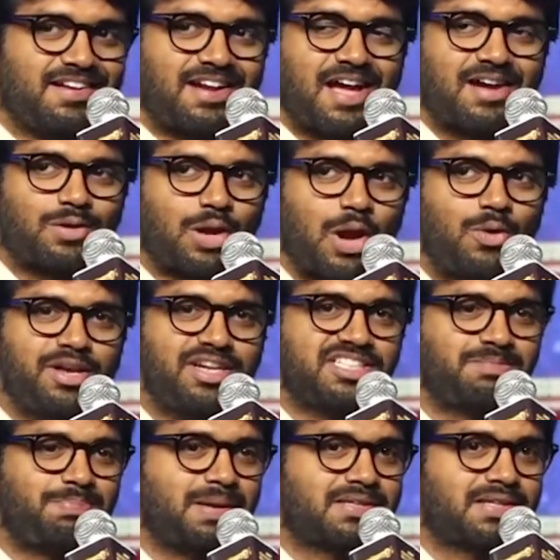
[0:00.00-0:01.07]
నాకు రౌడీ
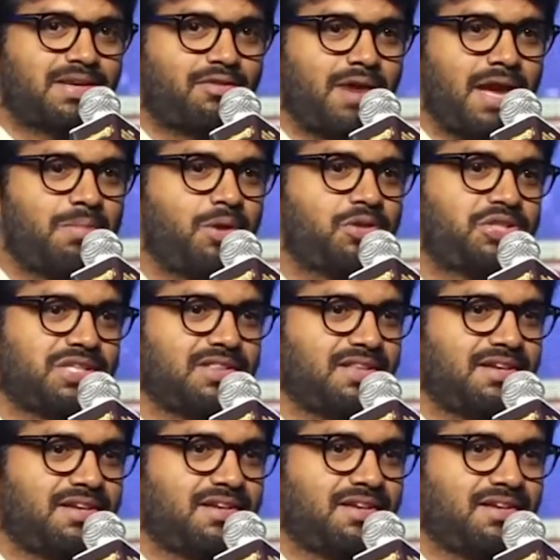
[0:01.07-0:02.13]
ఇన్స్పెక్టర్ వైబ్
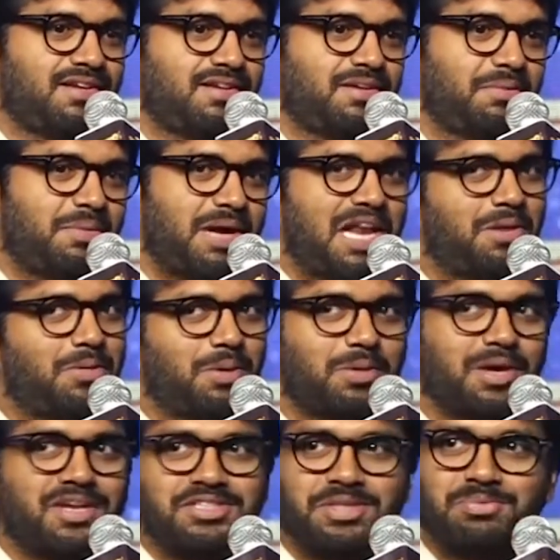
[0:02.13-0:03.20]
వచ్చింది బాలయ్యబాబు
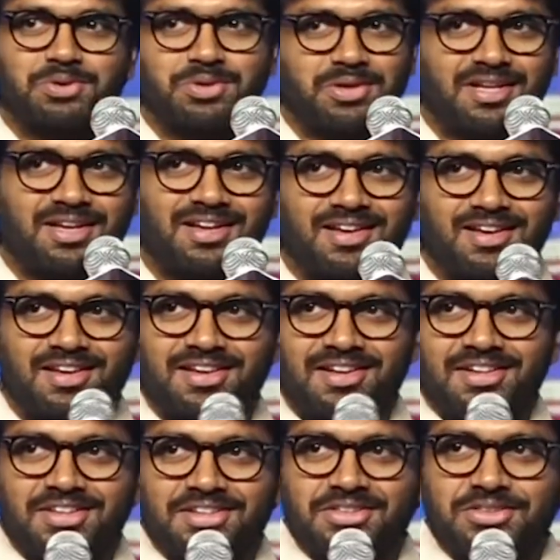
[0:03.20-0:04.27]
గారు చెప్తుంటే
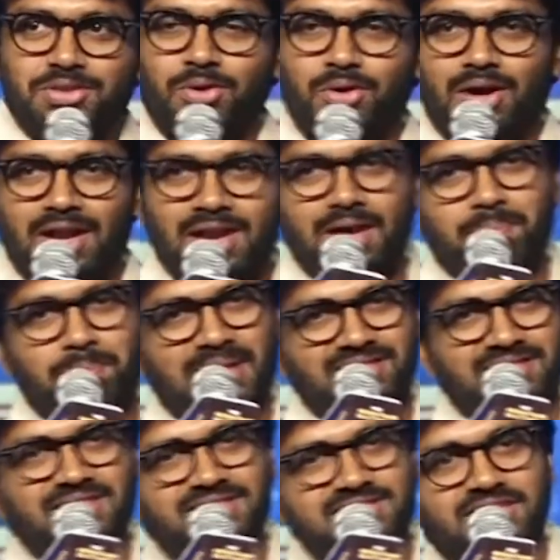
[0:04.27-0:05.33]
సో అలా
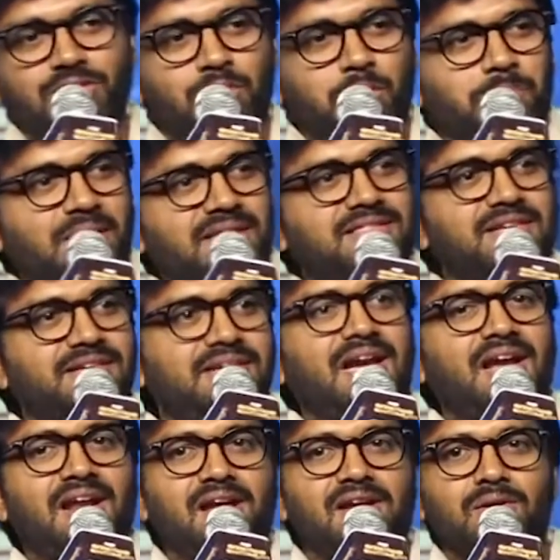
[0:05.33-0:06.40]
ప్రతి సీన్లో ప్రతి
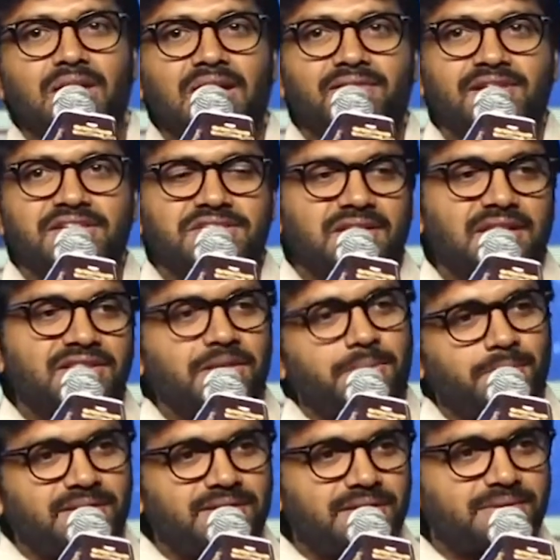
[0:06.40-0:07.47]
డైలాగు ఎలివేషన్
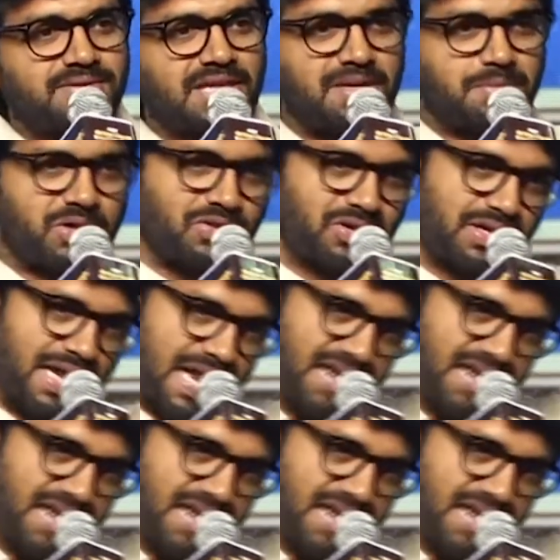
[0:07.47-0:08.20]
అదిరిపోయింది సాయిమాధవ్ గారు